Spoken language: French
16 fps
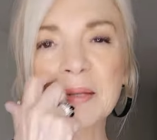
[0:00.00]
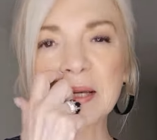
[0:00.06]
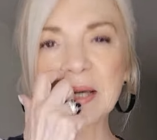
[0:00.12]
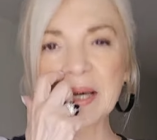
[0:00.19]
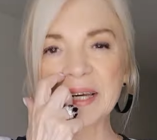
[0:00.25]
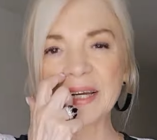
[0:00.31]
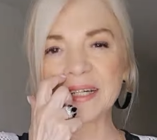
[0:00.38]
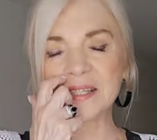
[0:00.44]

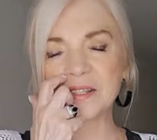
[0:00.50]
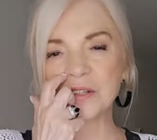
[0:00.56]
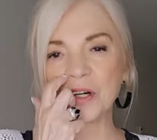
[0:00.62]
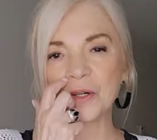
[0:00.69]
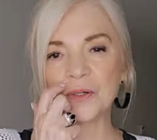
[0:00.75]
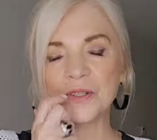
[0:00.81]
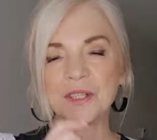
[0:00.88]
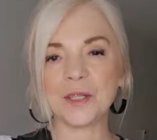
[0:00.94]

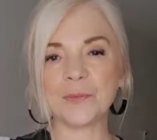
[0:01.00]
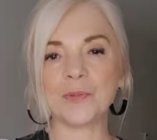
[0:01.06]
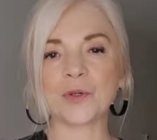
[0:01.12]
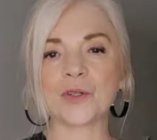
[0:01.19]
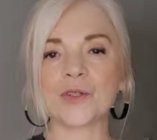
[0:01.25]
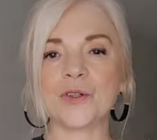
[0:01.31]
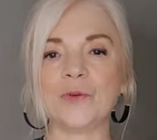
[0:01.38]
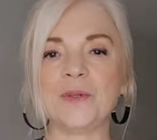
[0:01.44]
Réassort aussi
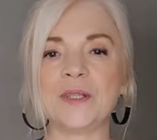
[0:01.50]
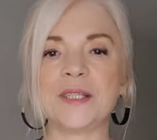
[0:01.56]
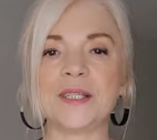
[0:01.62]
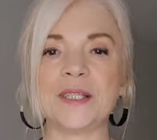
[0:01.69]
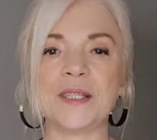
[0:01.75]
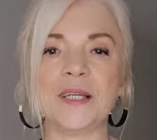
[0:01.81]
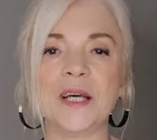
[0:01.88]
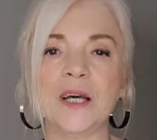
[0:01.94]
pour
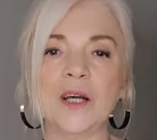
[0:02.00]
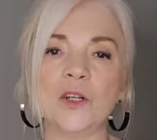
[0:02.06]
celui-ci.